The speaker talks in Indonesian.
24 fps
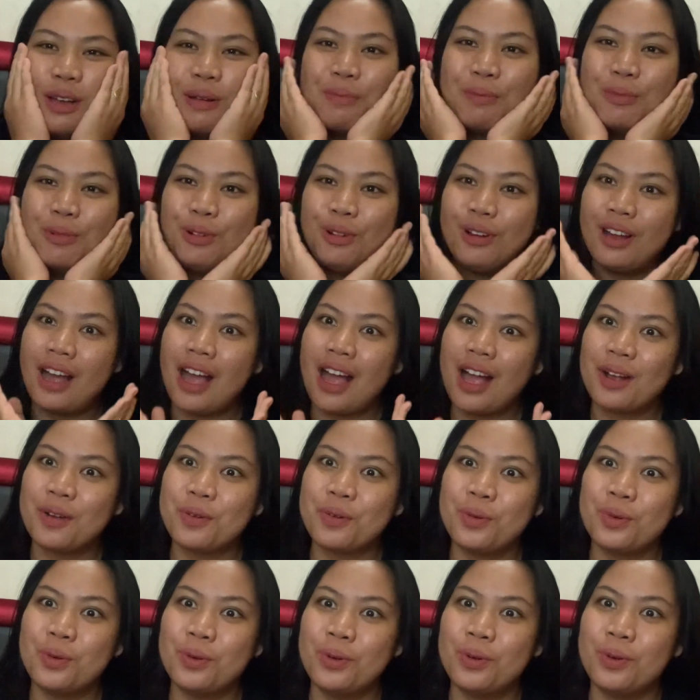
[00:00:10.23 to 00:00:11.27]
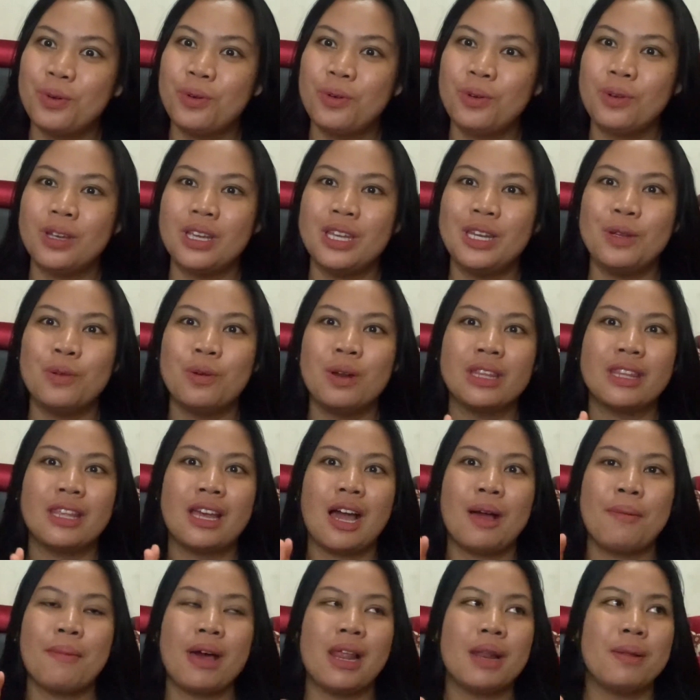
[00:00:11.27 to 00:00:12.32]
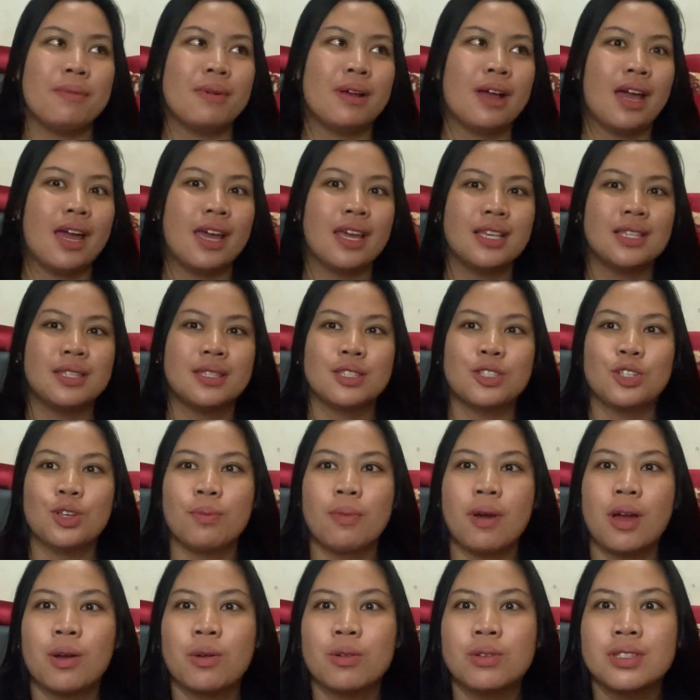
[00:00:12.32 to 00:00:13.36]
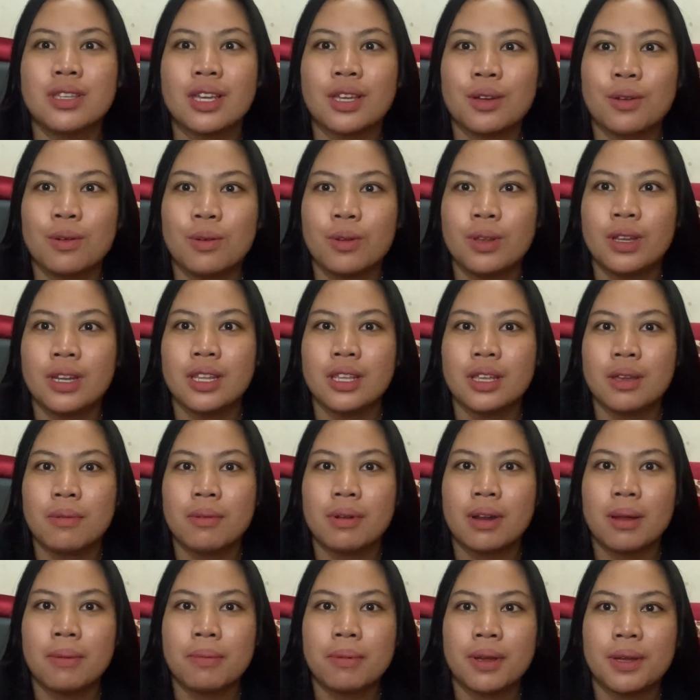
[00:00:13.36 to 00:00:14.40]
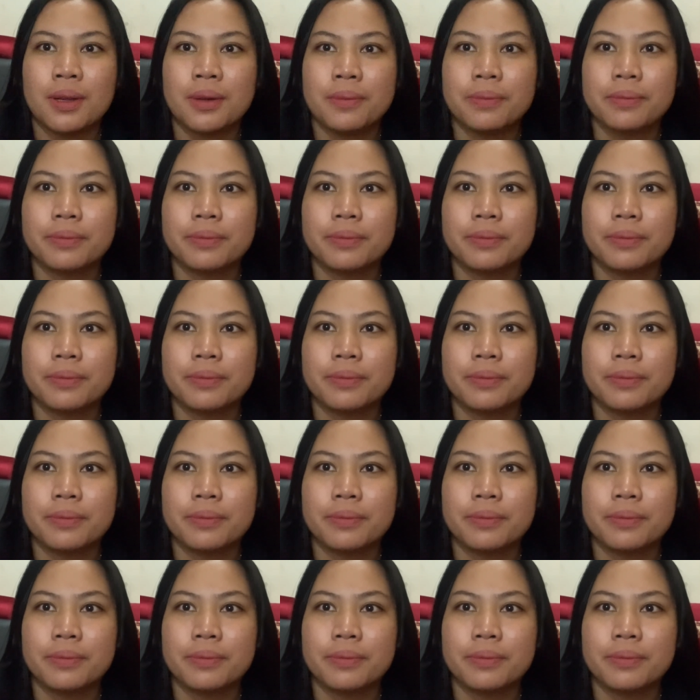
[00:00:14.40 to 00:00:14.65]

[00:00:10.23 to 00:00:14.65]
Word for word: Muka ini udah tengah malam guys Coba aku cek dulu ini jam berapa